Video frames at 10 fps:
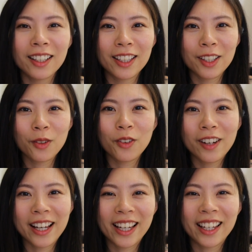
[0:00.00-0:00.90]
因
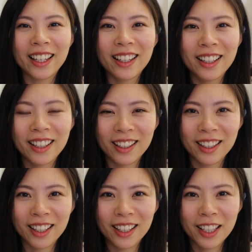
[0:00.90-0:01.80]
为
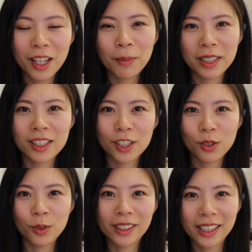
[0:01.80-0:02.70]
毕竟这
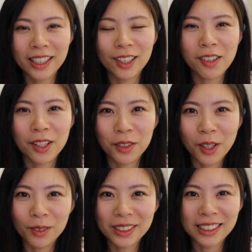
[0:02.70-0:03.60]
是我第一个关于
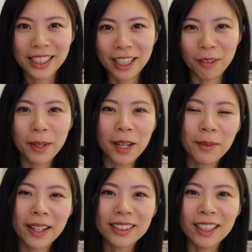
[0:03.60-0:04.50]
投资的影片
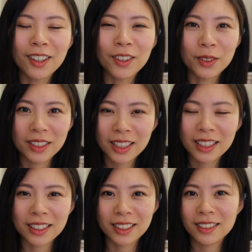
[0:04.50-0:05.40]
嘛。然后我真
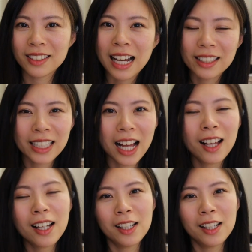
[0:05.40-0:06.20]
的只是当下